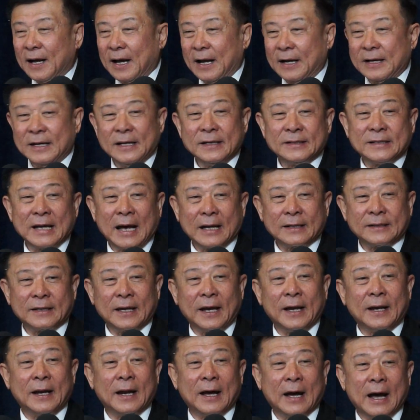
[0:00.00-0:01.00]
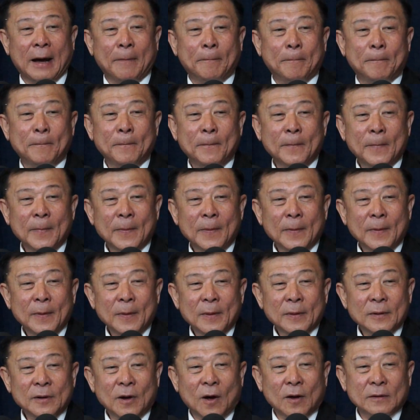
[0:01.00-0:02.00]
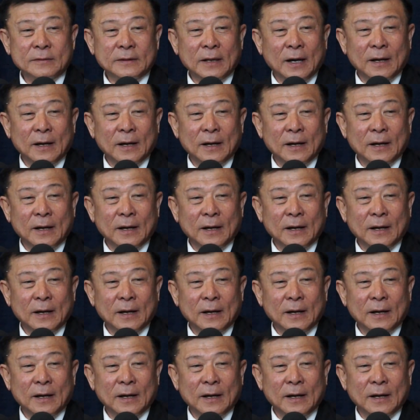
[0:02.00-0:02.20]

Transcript: อันนี้ชัดเจนนะครับ ด